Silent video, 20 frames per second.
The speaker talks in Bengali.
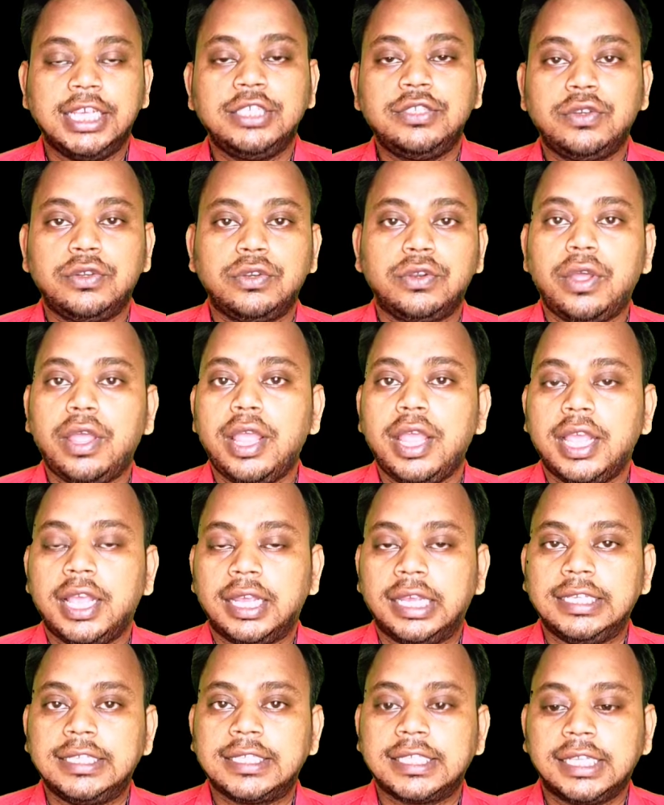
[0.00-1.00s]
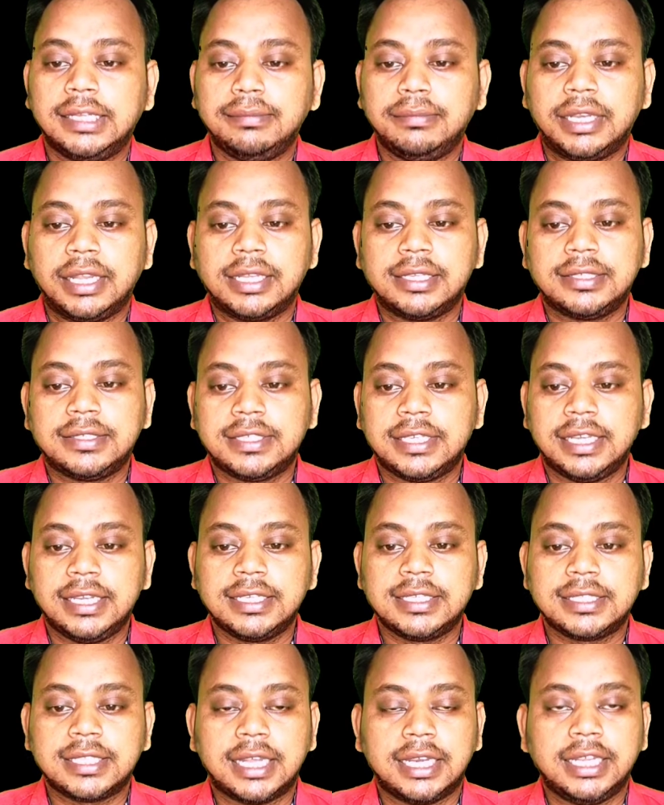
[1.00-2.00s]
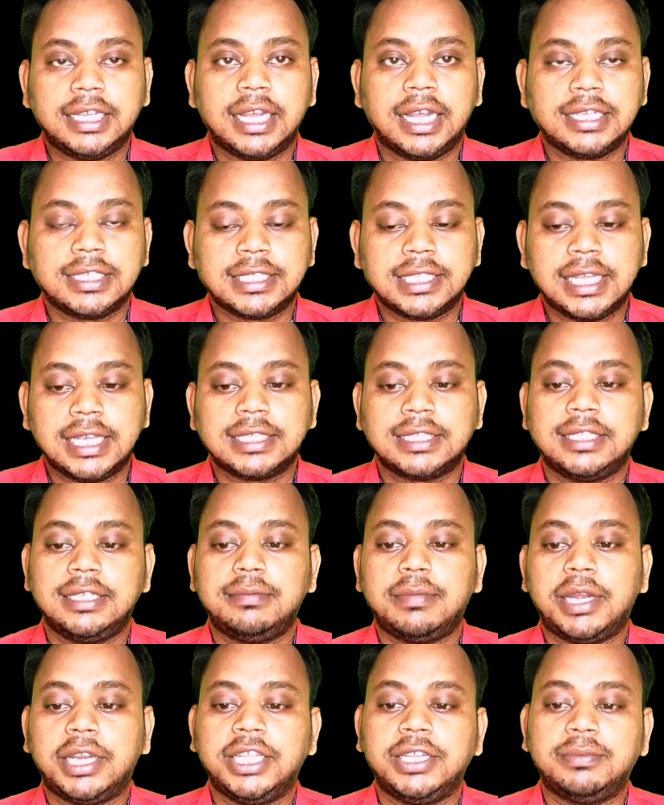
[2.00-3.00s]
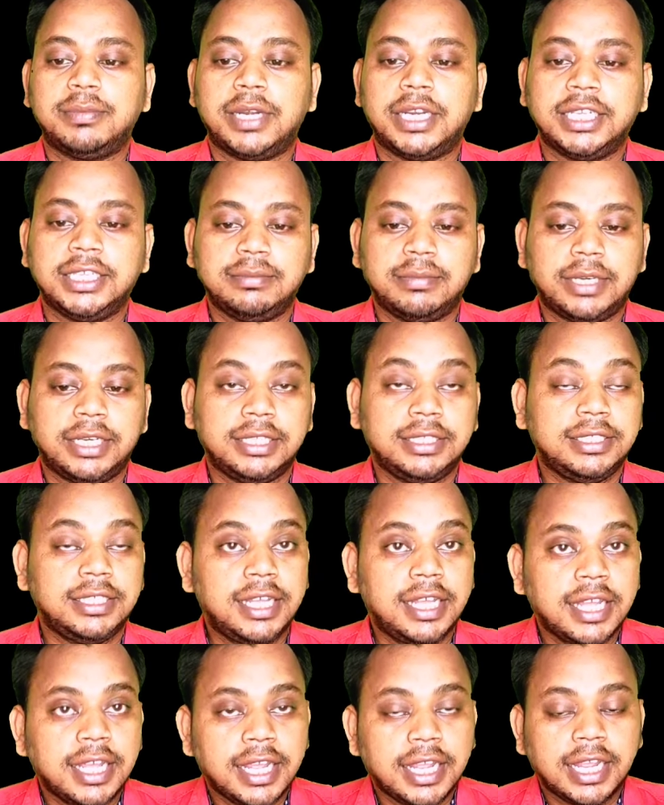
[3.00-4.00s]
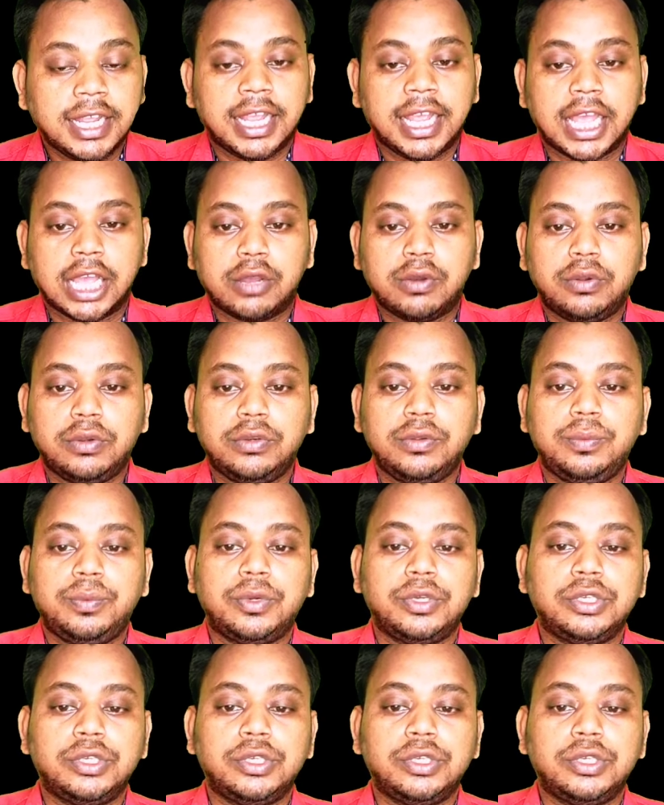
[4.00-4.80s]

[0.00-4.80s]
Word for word: এই জন্য এই স্কিমটার শেষ তারিখ আস্তে আস্তে বাড়িয়ে বাড়িয়ে বাড়িয়ে এখনও